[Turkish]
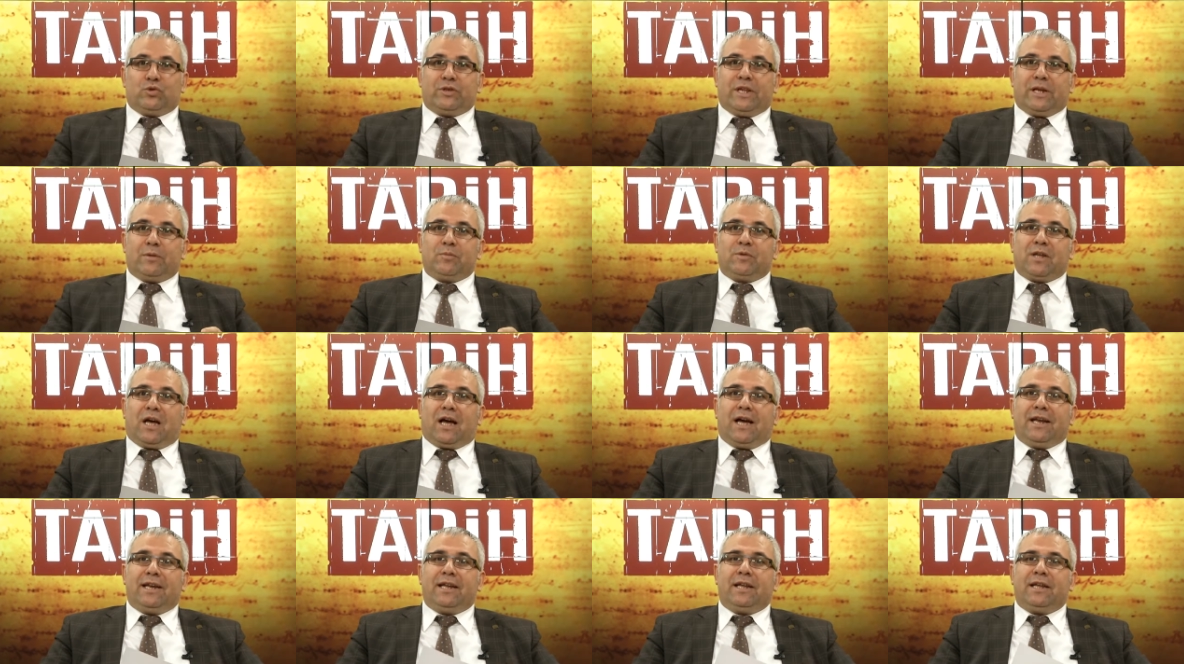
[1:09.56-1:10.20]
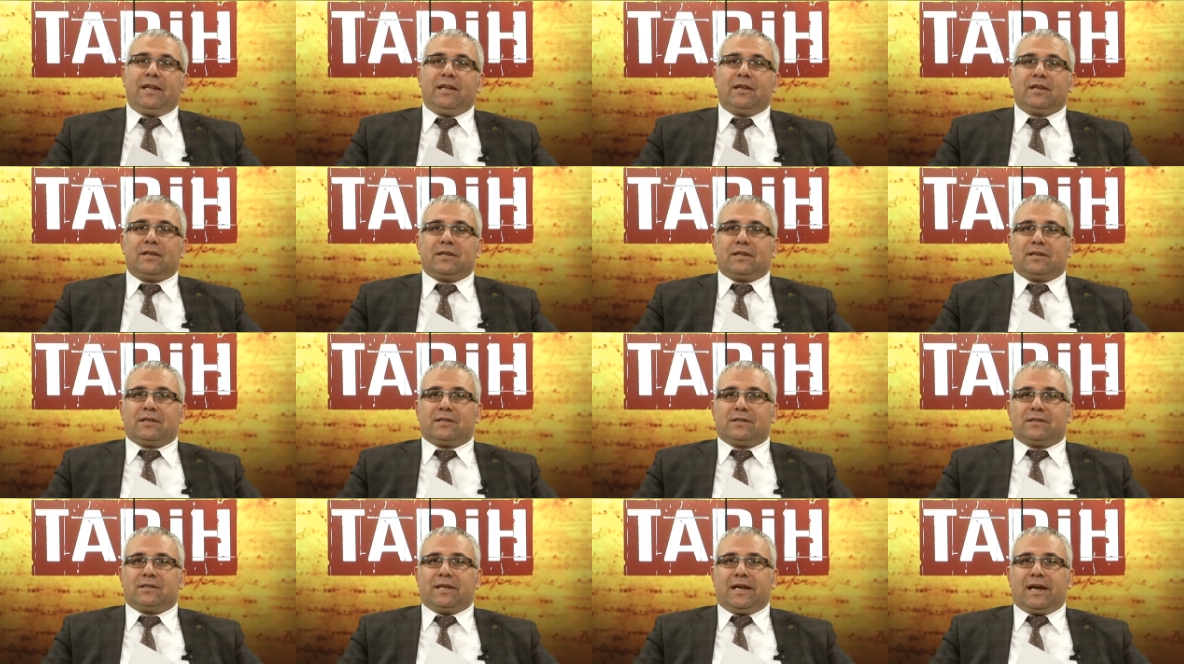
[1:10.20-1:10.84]
Gündem tarih
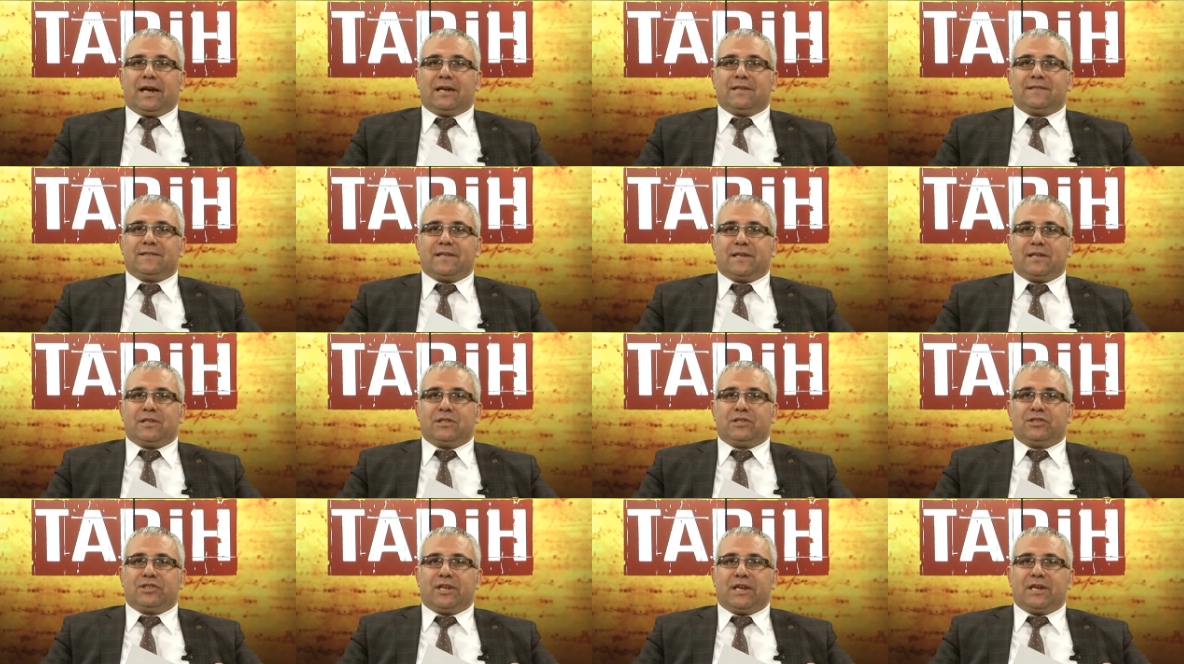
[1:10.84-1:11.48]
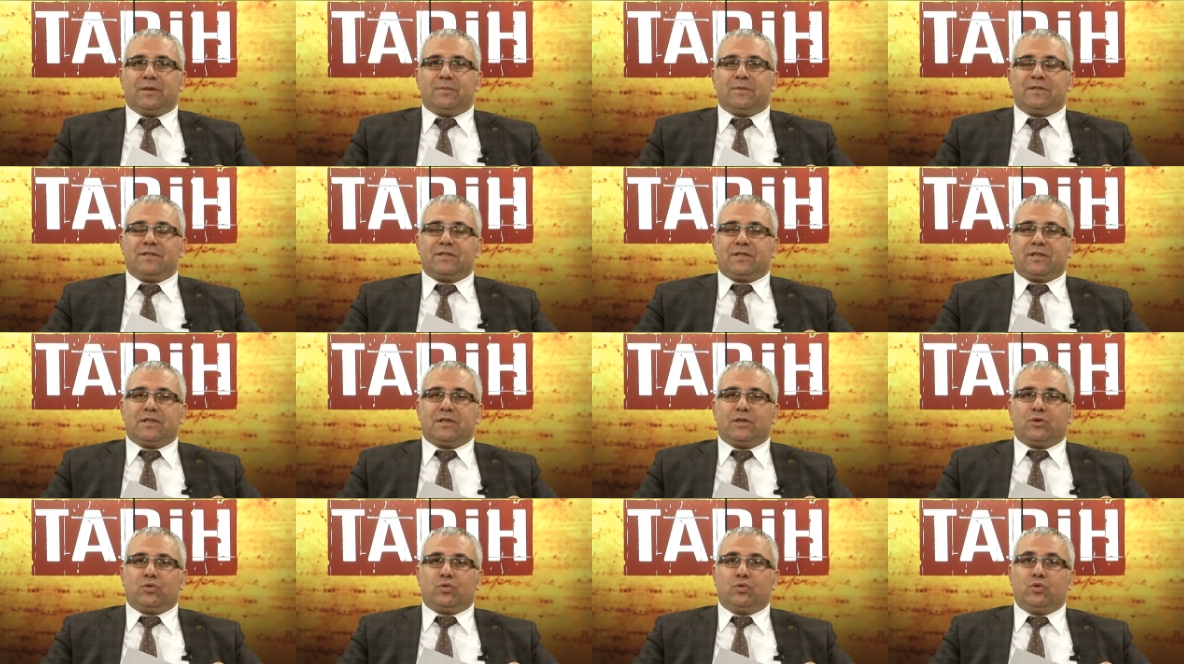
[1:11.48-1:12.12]
e, değerli seyircilerimiz
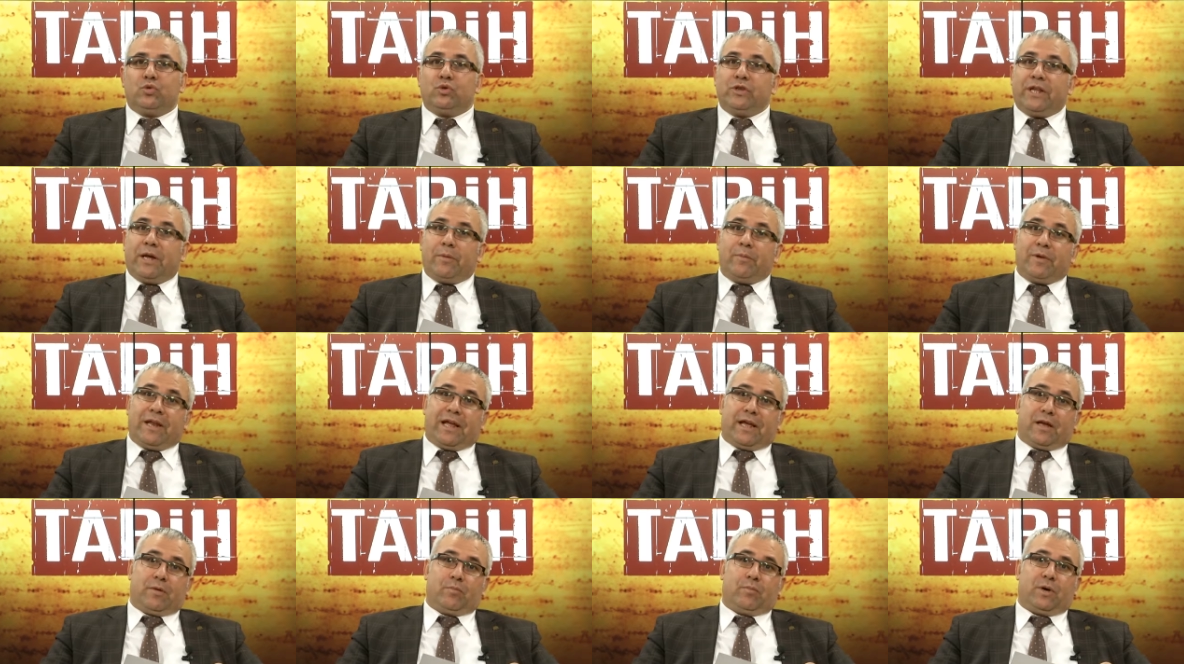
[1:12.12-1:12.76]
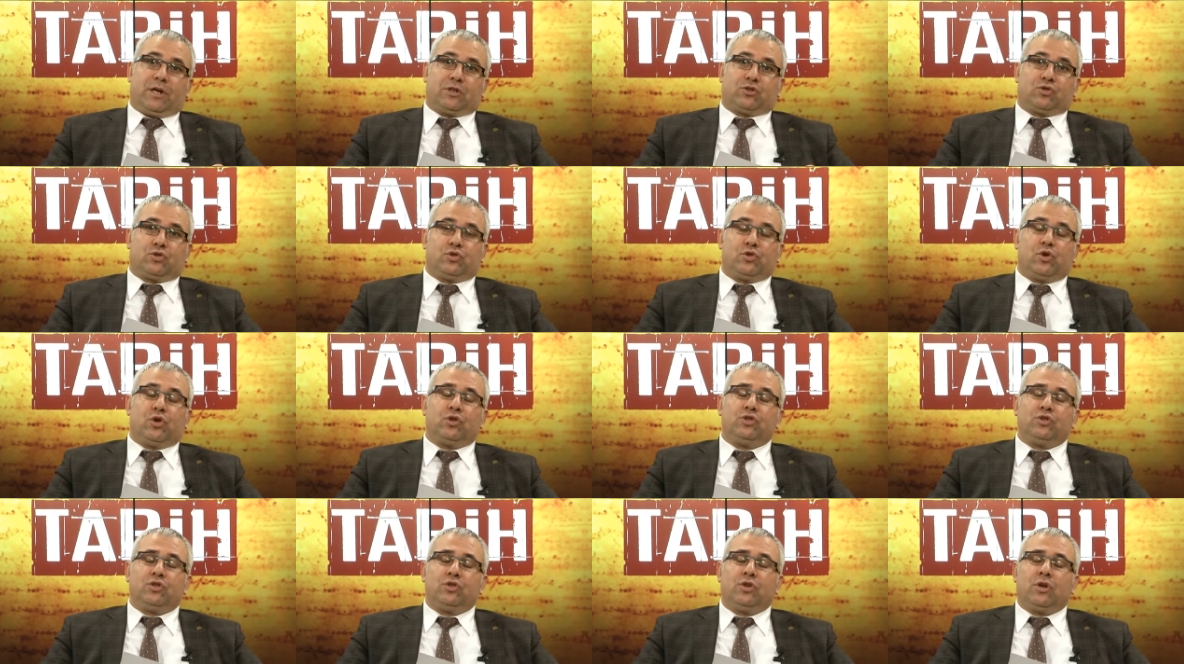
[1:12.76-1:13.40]
e, gündemle
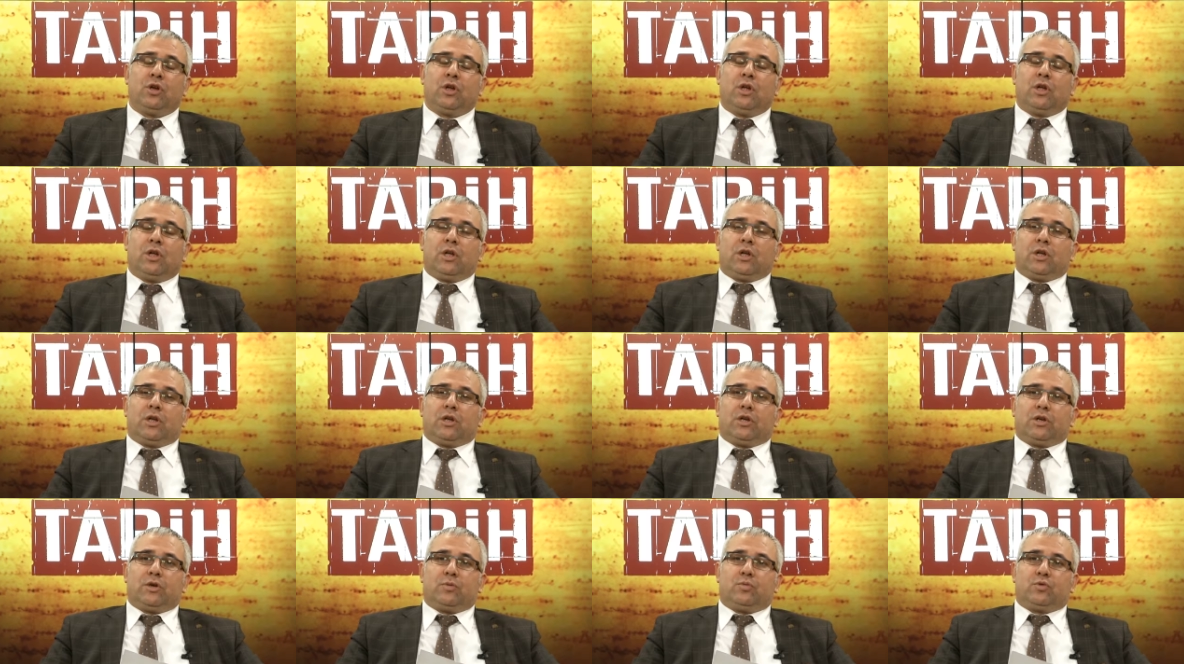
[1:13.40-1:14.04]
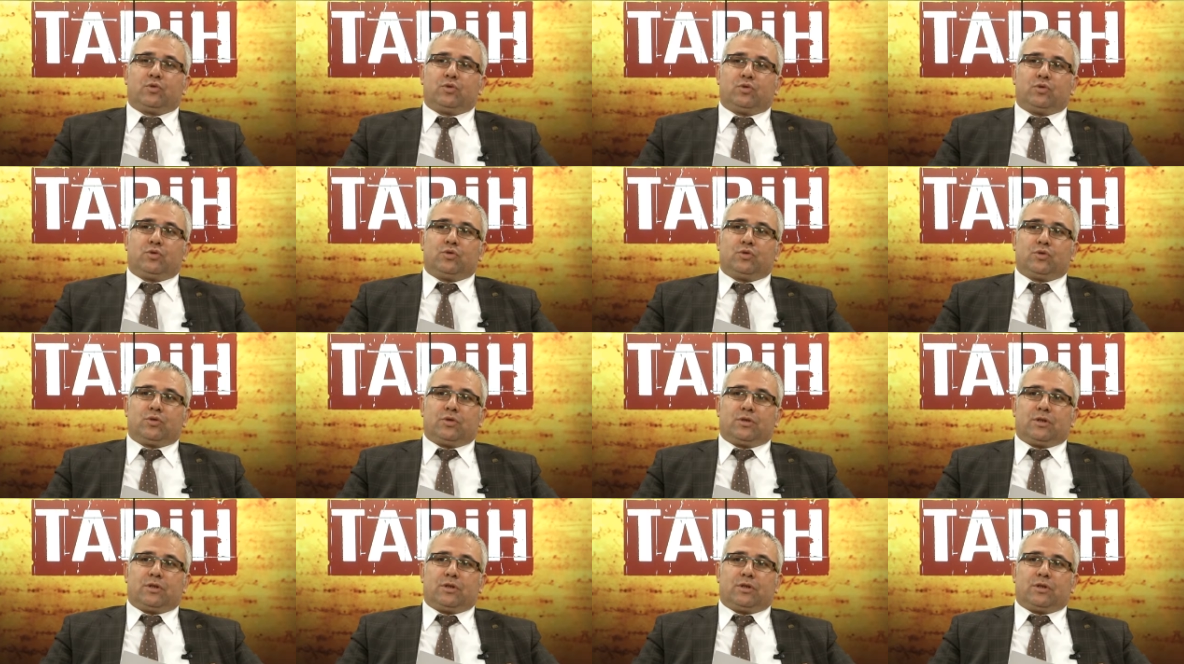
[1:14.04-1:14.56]
başlıyor. E, bugün